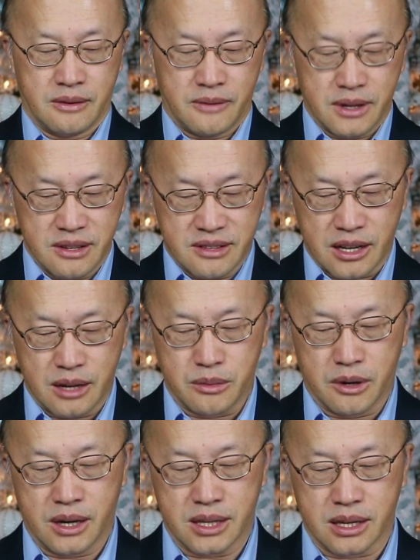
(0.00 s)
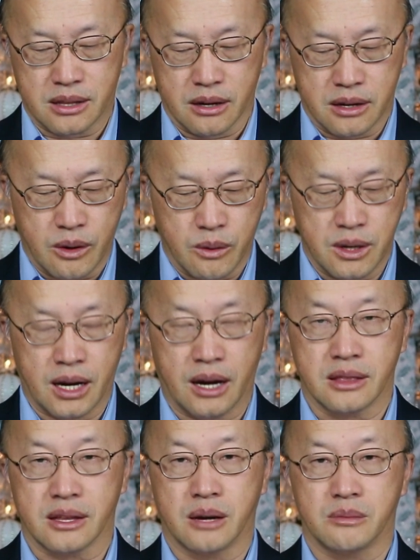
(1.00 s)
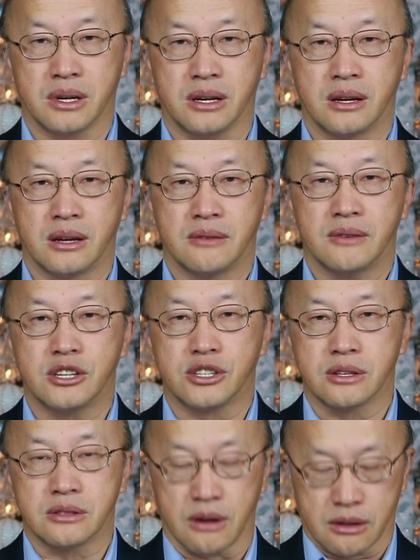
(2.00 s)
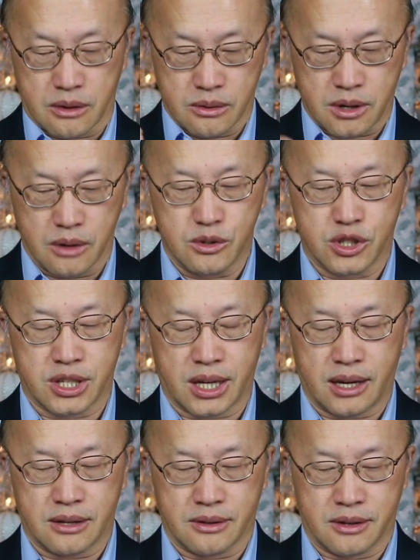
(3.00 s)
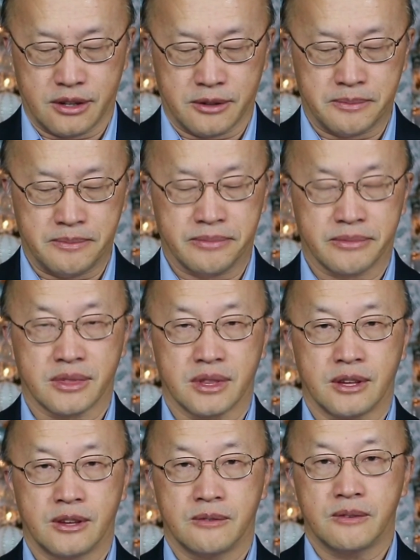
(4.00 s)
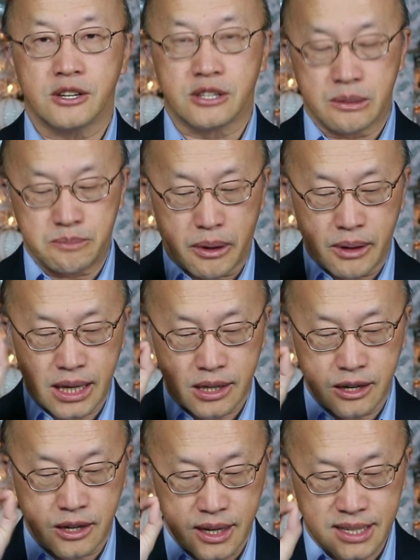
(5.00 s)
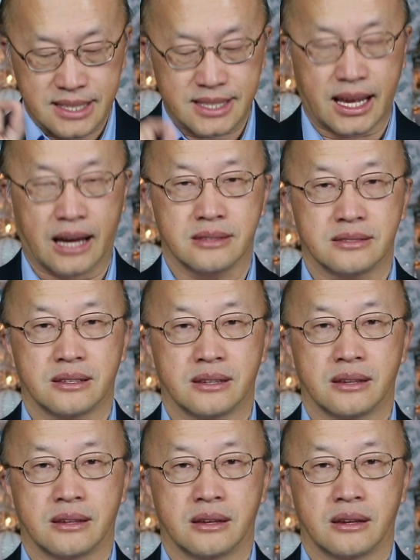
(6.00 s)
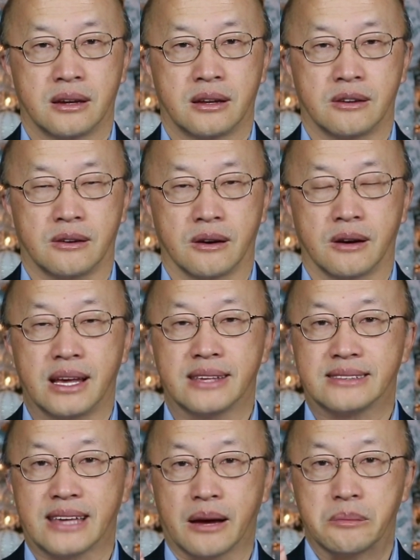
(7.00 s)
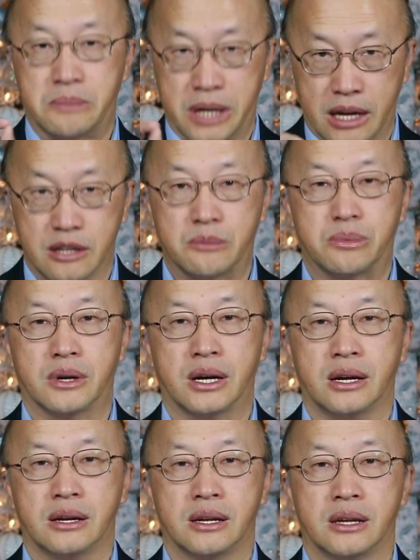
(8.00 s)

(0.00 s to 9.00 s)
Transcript: và chú sẽ là mong hàn đỡ thật câu lửa hàn đỡ mà bằng chú tỏ tao có lối xa nữa nè bằng chú bao dạng cứ có sáng đó họ có nhìn sáng phê được bố hát